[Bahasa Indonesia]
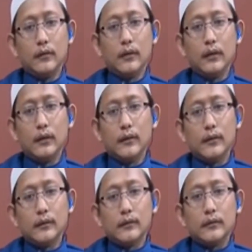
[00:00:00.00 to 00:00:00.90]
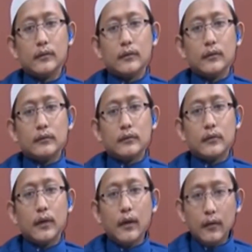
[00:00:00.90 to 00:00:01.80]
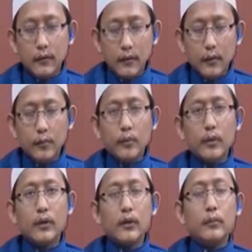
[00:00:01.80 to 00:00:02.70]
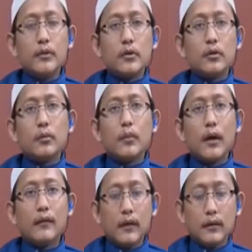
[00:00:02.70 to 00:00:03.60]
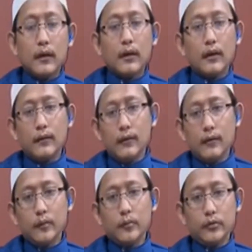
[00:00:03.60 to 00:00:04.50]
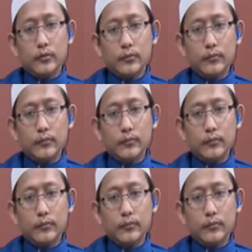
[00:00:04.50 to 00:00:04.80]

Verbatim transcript: ya saya sendiri pribadi lebih condong menghasankan hadis tersebut